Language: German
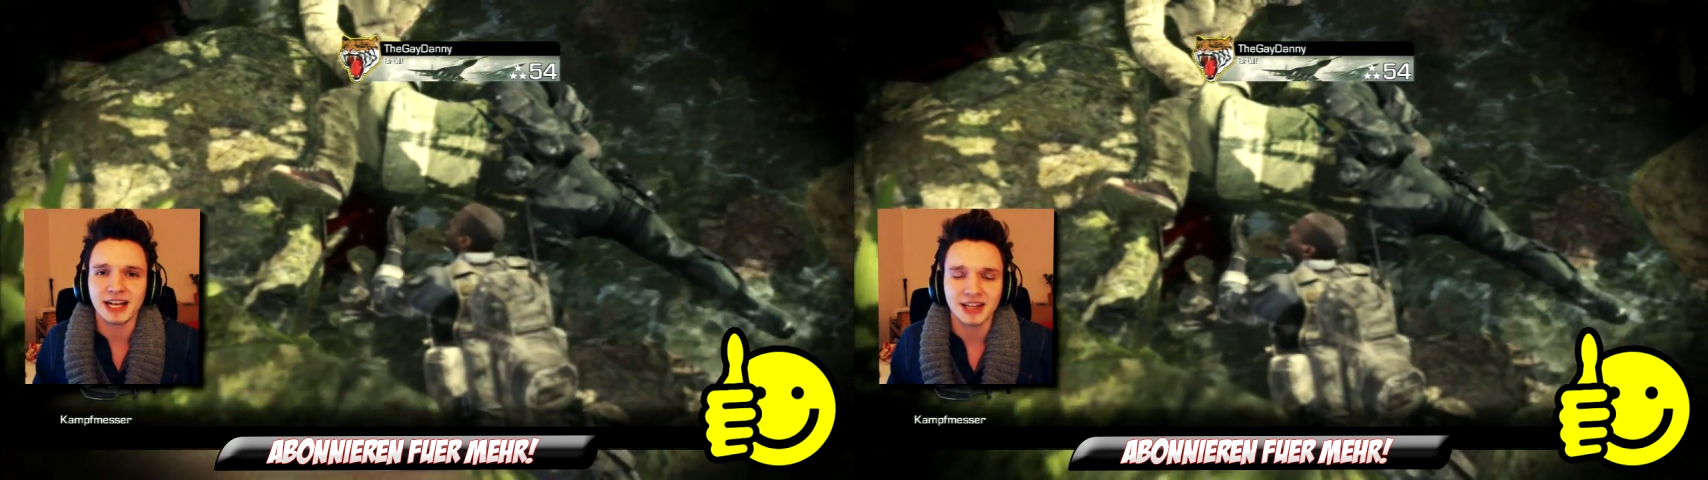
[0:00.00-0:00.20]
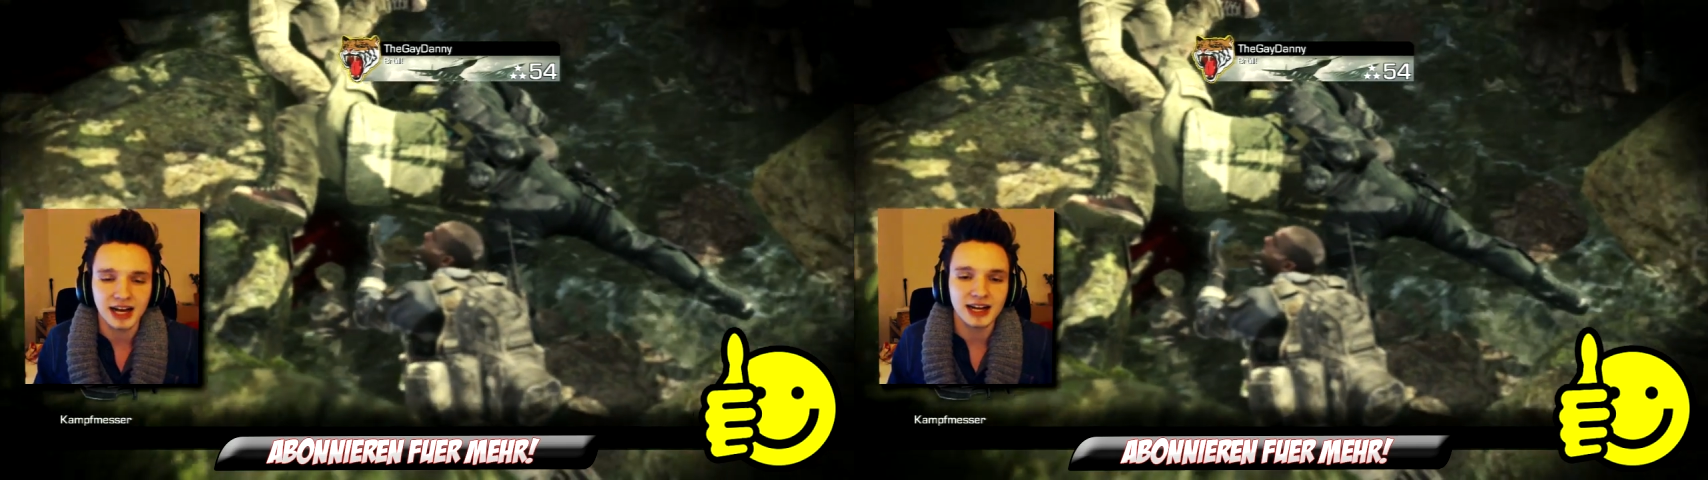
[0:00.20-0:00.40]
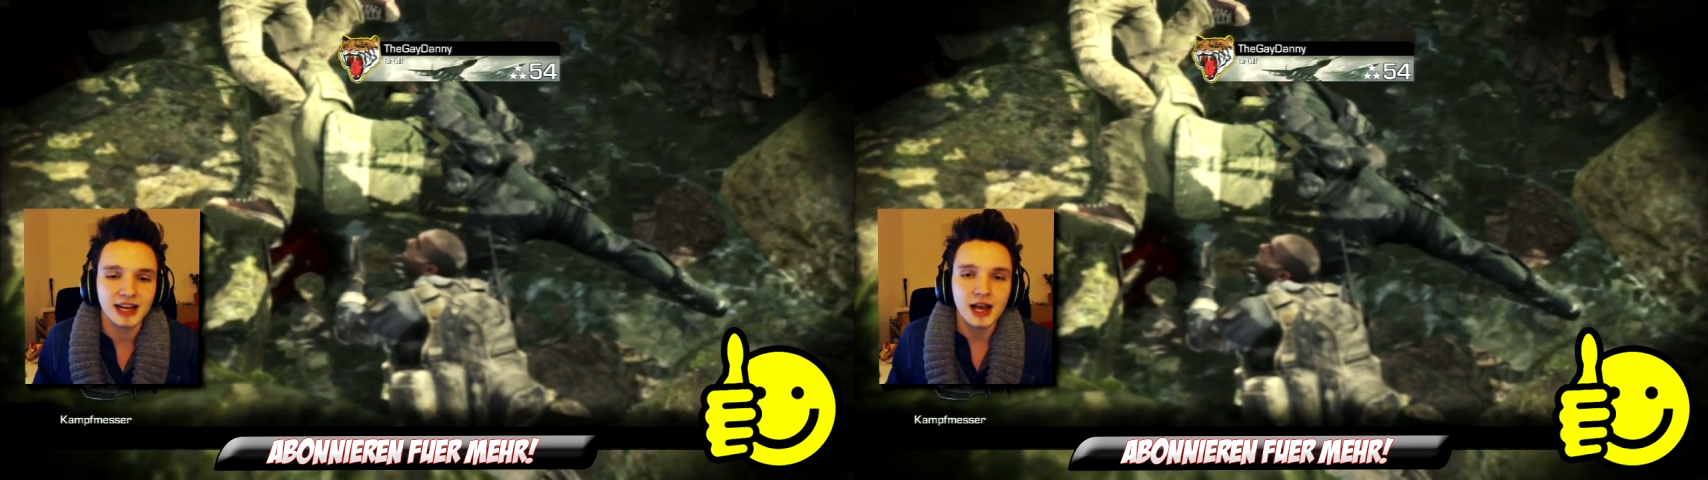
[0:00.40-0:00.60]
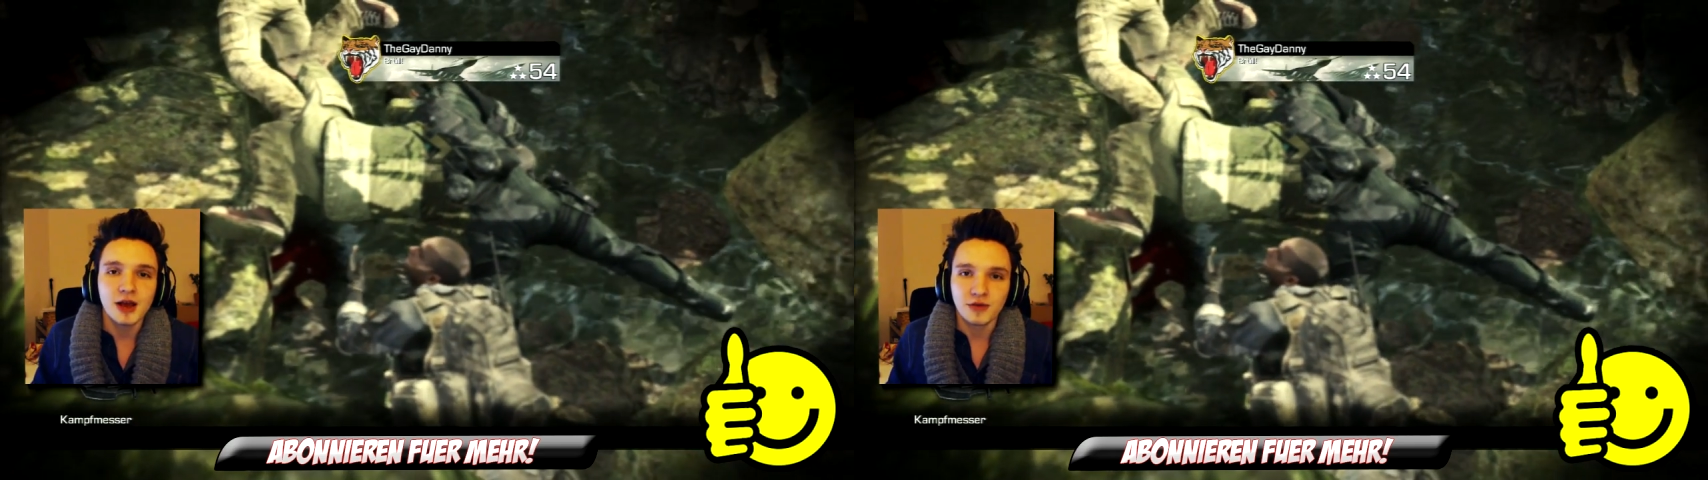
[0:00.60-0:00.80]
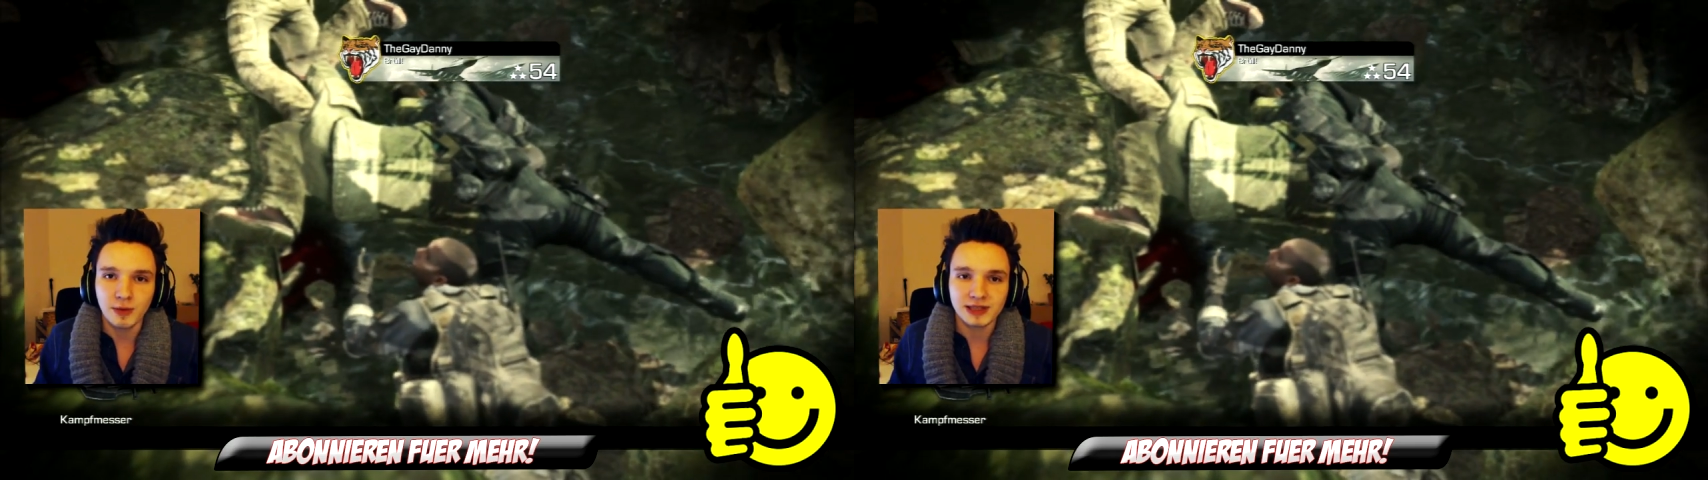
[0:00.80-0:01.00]
Kanal
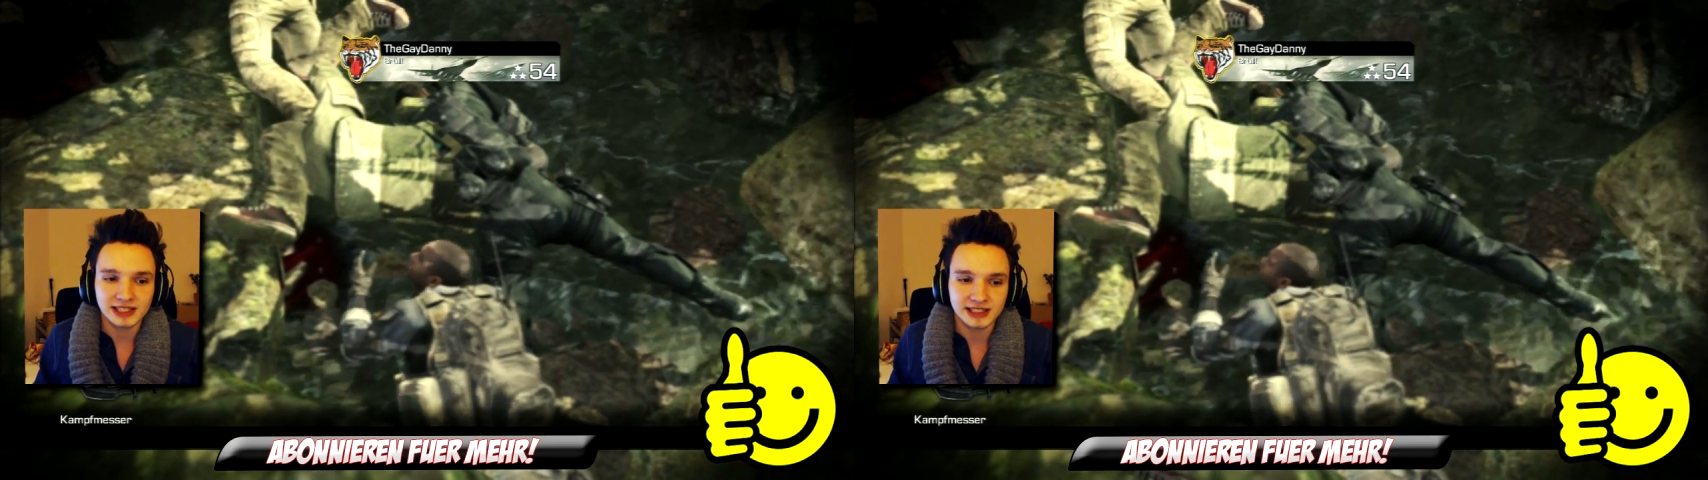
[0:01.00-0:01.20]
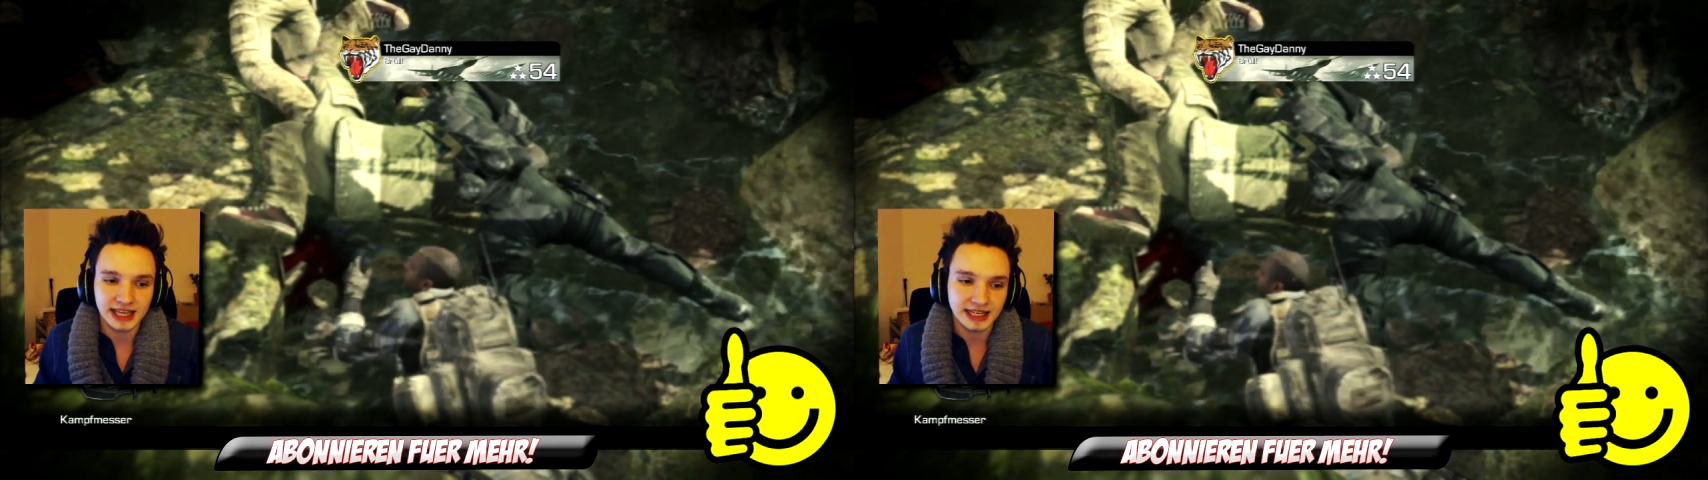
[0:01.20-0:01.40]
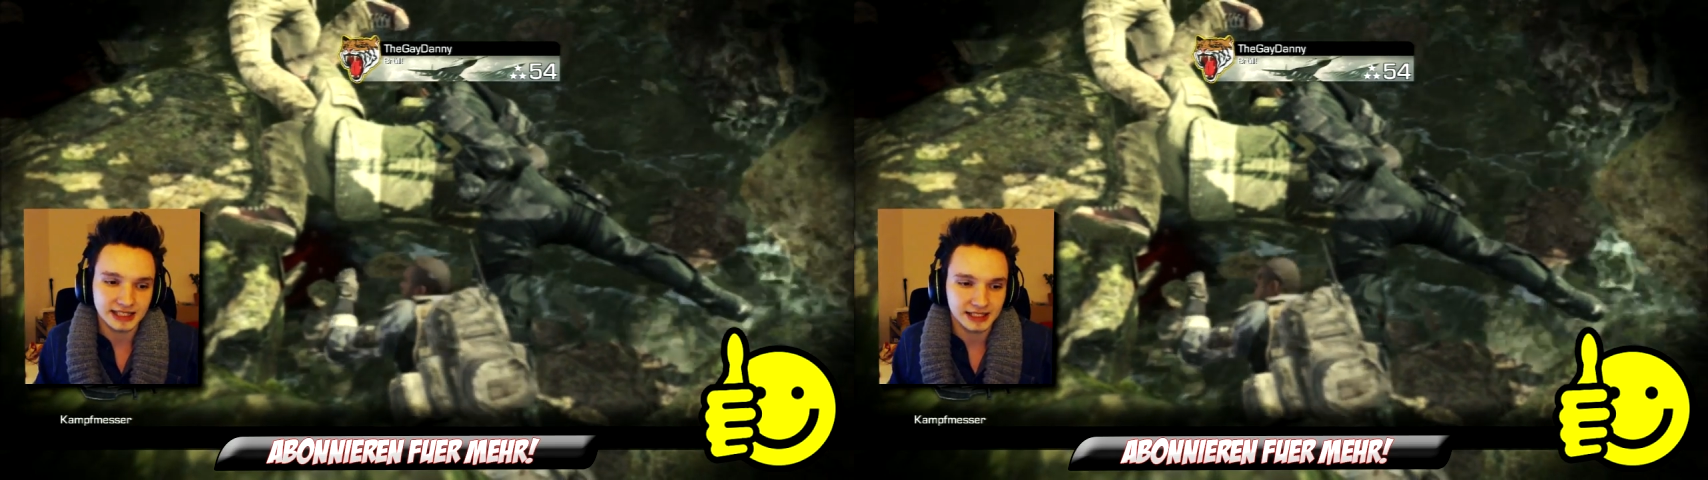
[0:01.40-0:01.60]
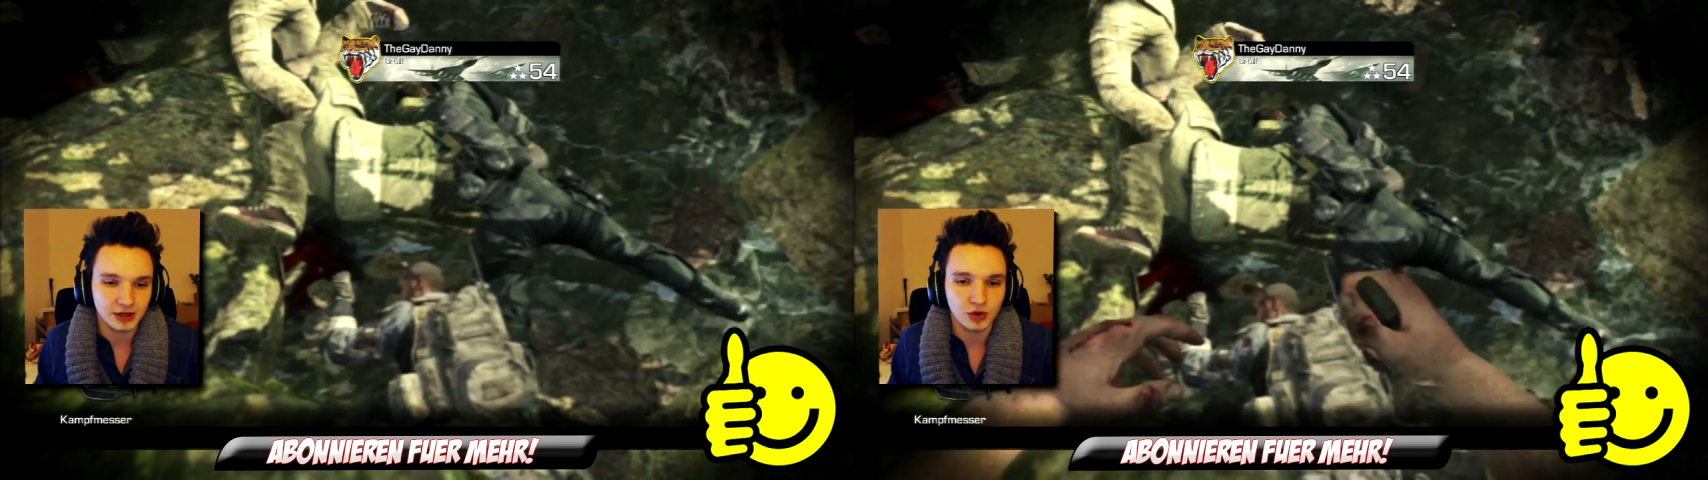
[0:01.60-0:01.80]
für besseren Sex.